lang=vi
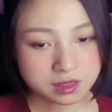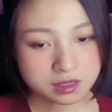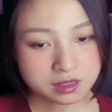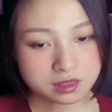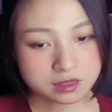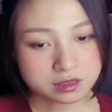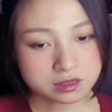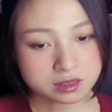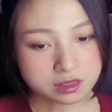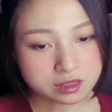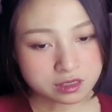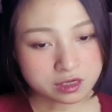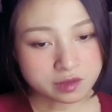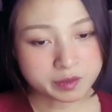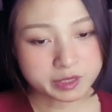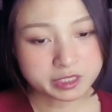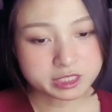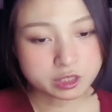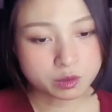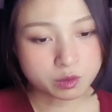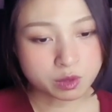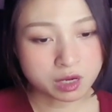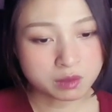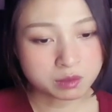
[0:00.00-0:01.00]
đứng ở bên
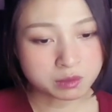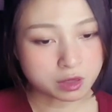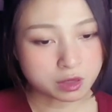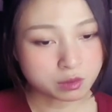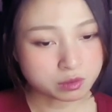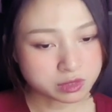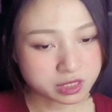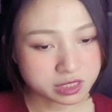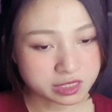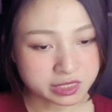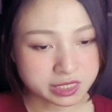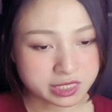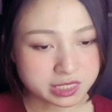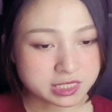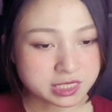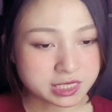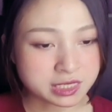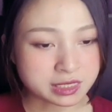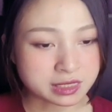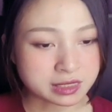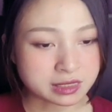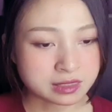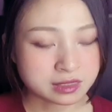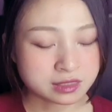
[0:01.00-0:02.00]
trong hầm không nhìn thấy
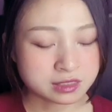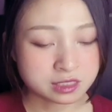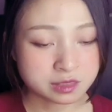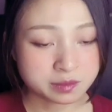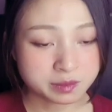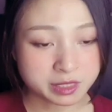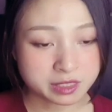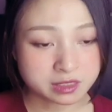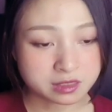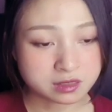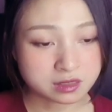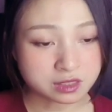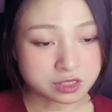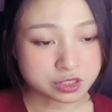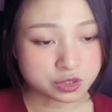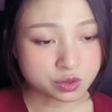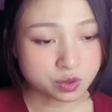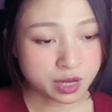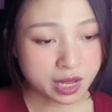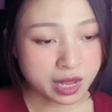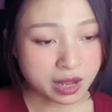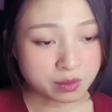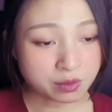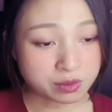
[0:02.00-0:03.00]
gì nhưng mà đứng ở chỗ
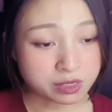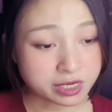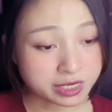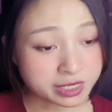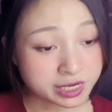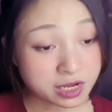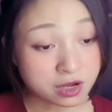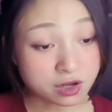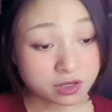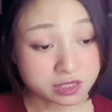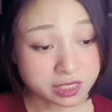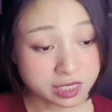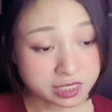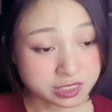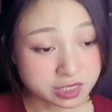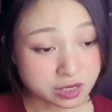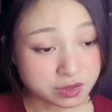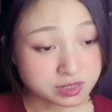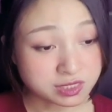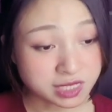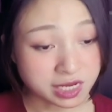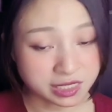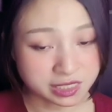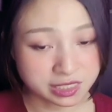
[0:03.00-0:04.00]
cao liền đã có thể rõ
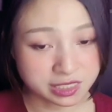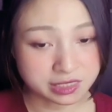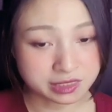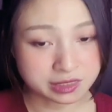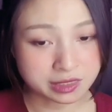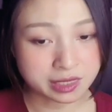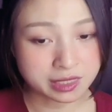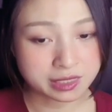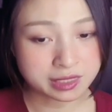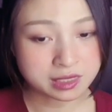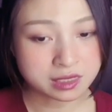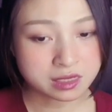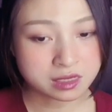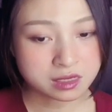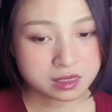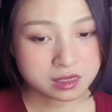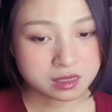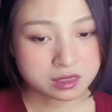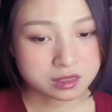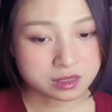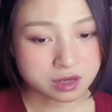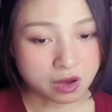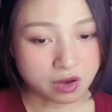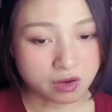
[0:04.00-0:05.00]
ràng nhìn thấy
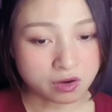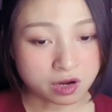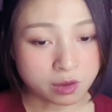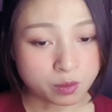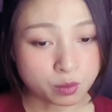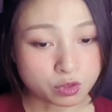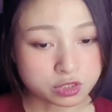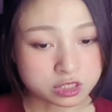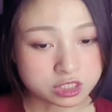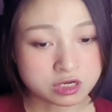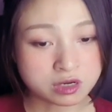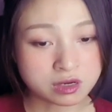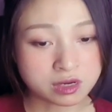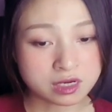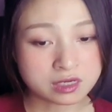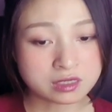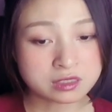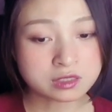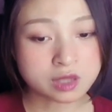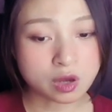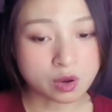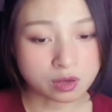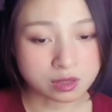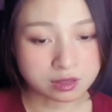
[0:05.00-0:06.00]
đó là một trường ấn
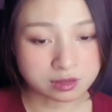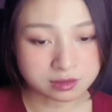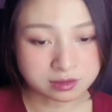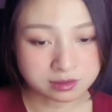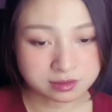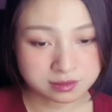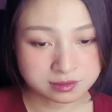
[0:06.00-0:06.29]
to lớn